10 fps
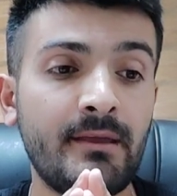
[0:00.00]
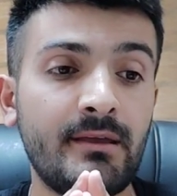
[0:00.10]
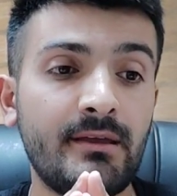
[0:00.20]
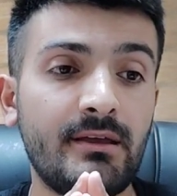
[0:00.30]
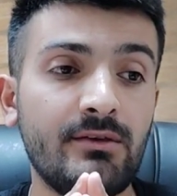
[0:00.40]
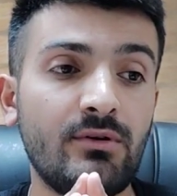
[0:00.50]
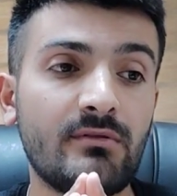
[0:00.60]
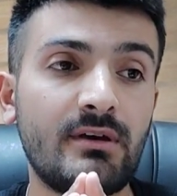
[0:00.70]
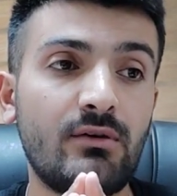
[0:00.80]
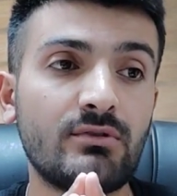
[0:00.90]
E,
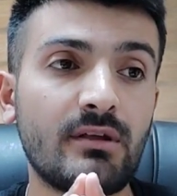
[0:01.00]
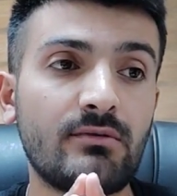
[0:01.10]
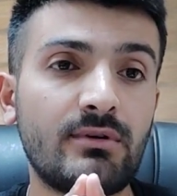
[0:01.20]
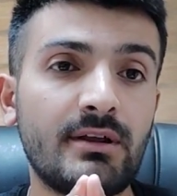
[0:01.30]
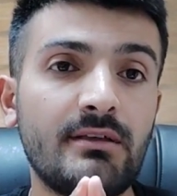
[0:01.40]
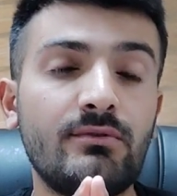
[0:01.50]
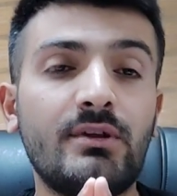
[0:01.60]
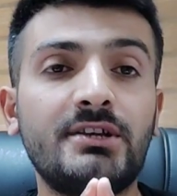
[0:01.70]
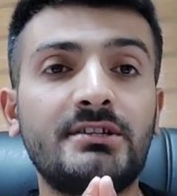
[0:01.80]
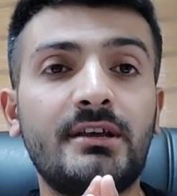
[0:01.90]
yoksa ondan sonraki
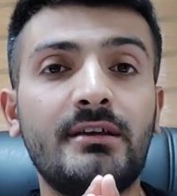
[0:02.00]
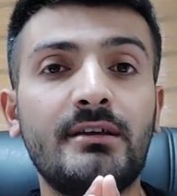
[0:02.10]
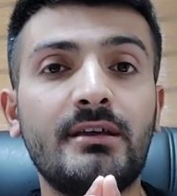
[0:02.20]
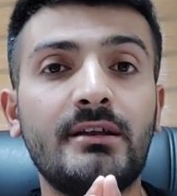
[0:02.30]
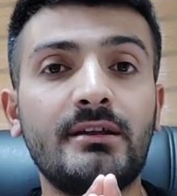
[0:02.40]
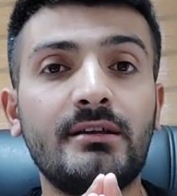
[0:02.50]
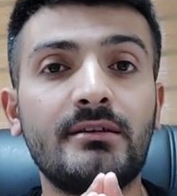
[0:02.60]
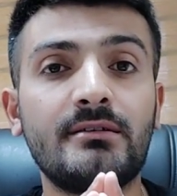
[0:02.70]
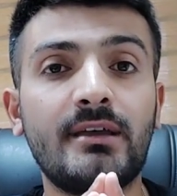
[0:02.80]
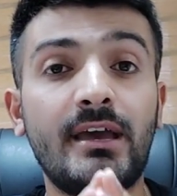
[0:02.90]
süreçte yani
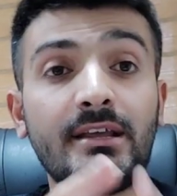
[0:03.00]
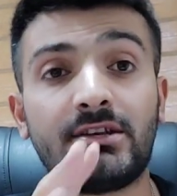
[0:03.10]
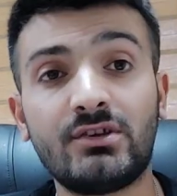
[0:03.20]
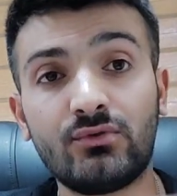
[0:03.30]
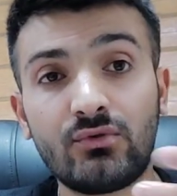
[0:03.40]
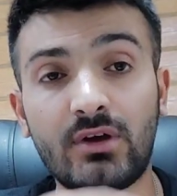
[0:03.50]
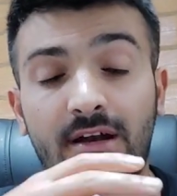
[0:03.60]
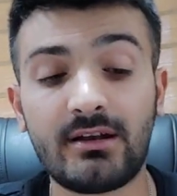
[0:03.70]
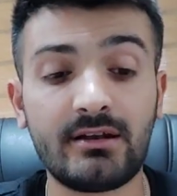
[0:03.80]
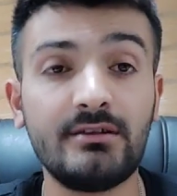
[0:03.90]
her geçen gün
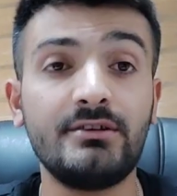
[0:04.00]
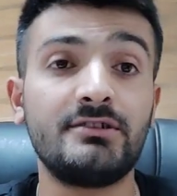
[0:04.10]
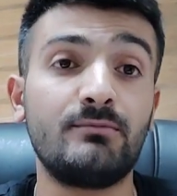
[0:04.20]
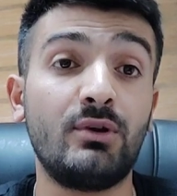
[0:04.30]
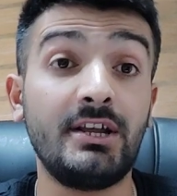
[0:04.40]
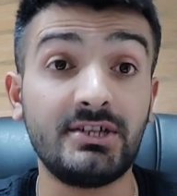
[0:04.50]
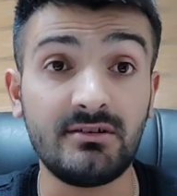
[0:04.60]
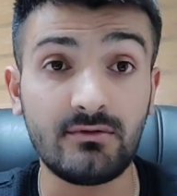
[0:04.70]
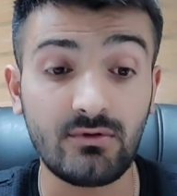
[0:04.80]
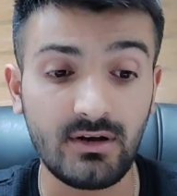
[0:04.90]
katlandığı için böyle işini
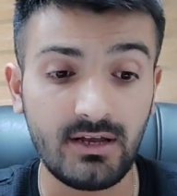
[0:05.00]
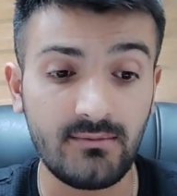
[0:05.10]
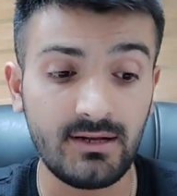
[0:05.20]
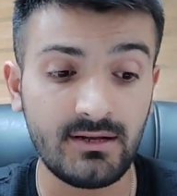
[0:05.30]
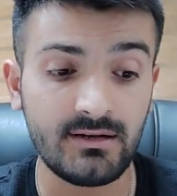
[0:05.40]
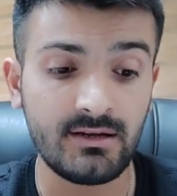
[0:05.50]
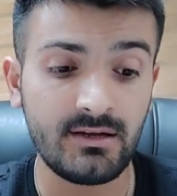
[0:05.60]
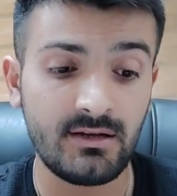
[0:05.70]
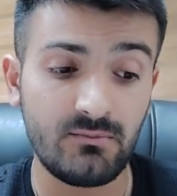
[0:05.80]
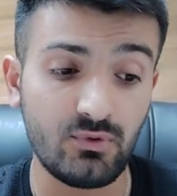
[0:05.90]
zorlayabilir.
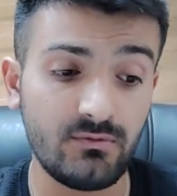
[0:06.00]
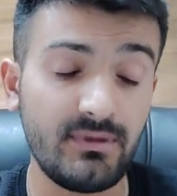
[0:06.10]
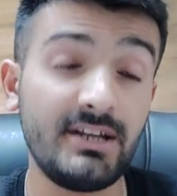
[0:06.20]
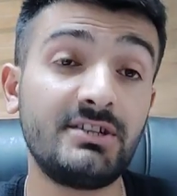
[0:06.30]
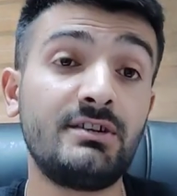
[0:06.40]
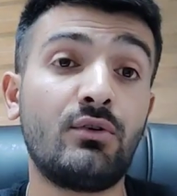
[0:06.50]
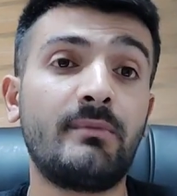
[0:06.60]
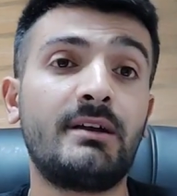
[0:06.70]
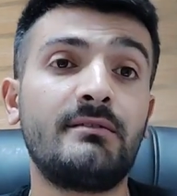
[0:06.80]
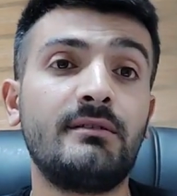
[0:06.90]
Bunun bilincinde
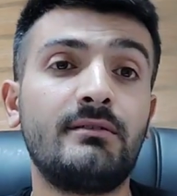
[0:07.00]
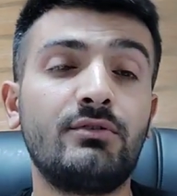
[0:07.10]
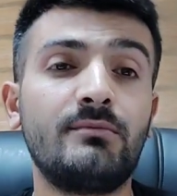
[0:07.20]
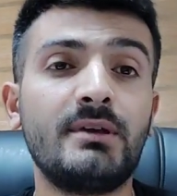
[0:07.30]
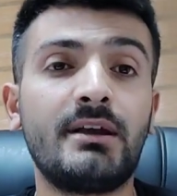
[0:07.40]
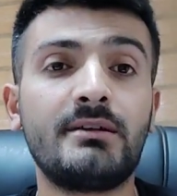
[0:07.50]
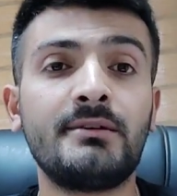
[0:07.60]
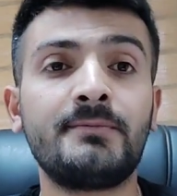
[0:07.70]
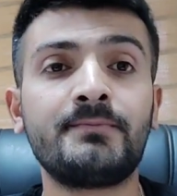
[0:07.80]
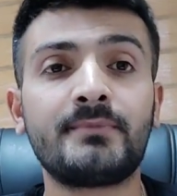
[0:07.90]
olmanızı istiyorum yarın.
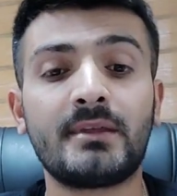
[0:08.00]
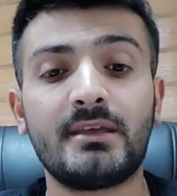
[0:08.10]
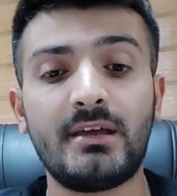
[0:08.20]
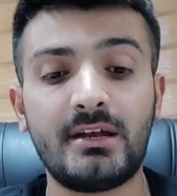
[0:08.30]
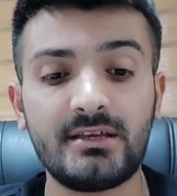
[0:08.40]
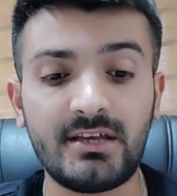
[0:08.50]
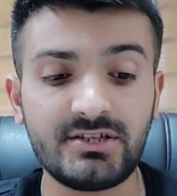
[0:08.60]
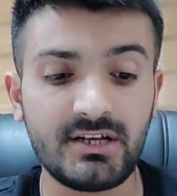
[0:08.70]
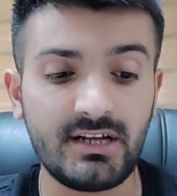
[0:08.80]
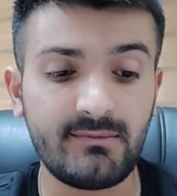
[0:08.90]
Yani
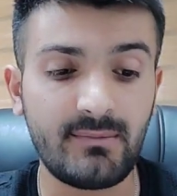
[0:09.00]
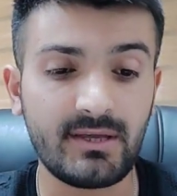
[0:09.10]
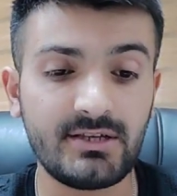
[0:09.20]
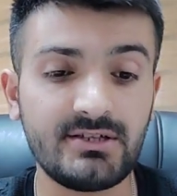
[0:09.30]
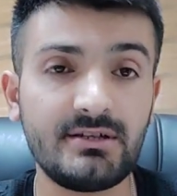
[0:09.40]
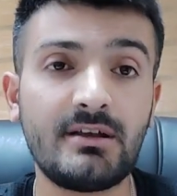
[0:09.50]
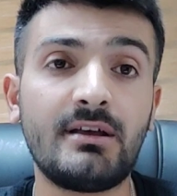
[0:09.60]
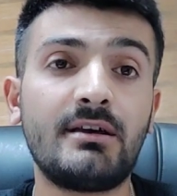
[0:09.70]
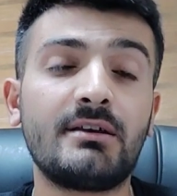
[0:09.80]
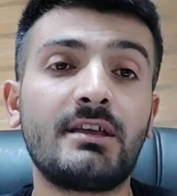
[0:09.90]
keşke dememek için ya da
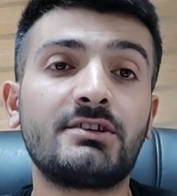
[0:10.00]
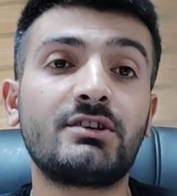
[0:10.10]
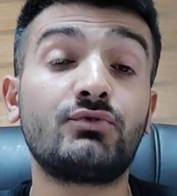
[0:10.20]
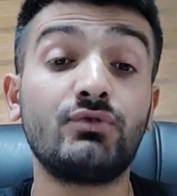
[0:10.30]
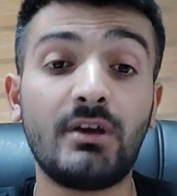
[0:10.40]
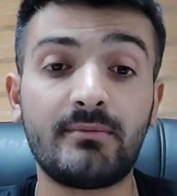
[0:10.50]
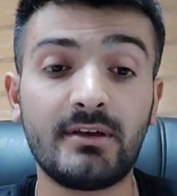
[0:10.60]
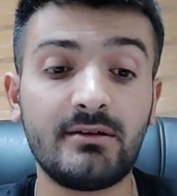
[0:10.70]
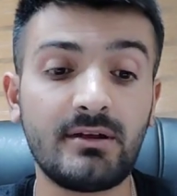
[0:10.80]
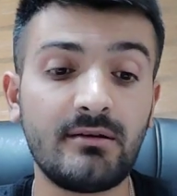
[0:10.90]
keşke şunu yapsaydım ya da